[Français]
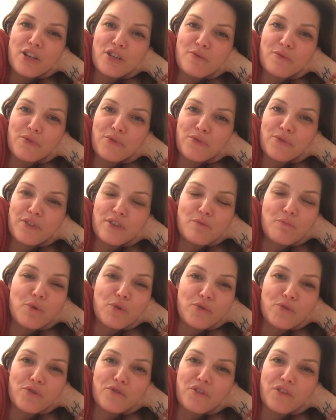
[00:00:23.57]
je me suis dit
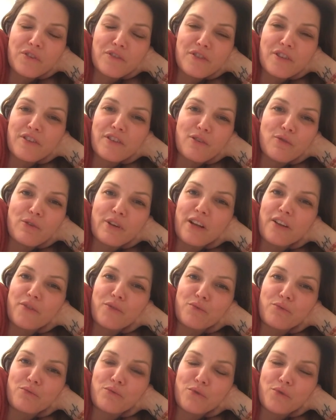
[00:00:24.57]
que c'était
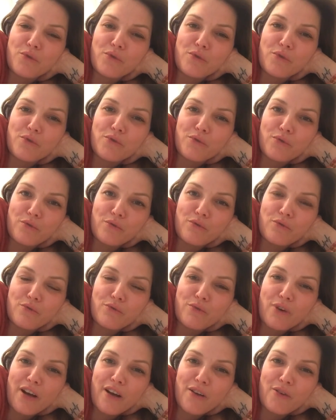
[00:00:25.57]
l'occasion de,
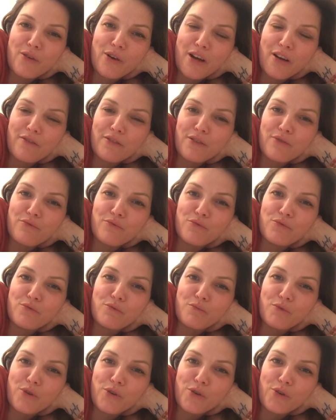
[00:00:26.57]
voir euh, avec vous
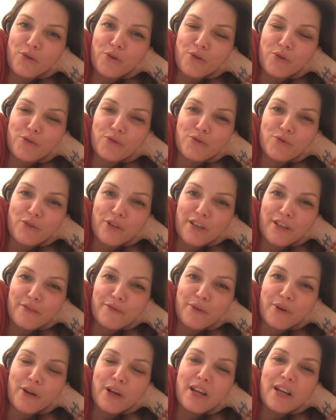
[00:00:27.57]
donc euh, ce
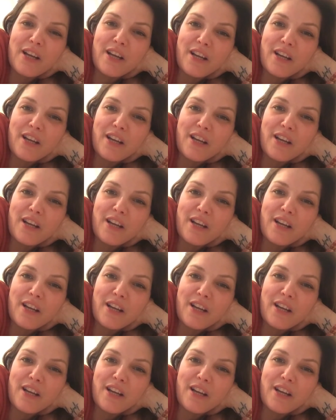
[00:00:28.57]
livre.